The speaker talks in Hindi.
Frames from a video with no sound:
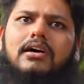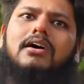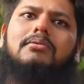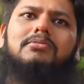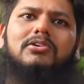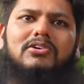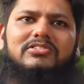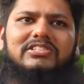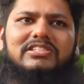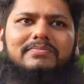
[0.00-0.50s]
अब
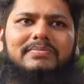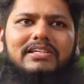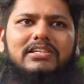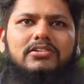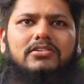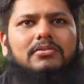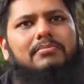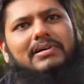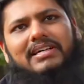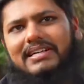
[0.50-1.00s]
लॉजिंग पे
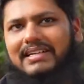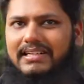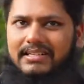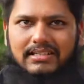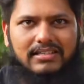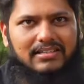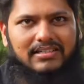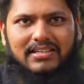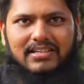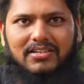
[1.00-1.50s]
रखो बकरे
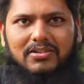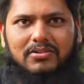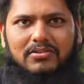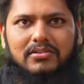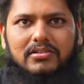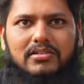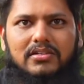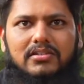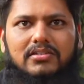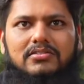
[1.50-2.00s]
रख रहे लोग
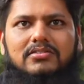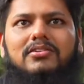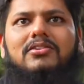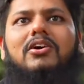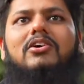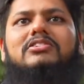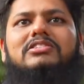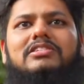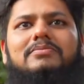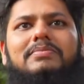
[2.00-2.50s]
तो
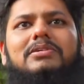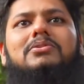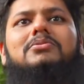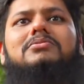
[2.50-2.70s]
लॉजिंग पे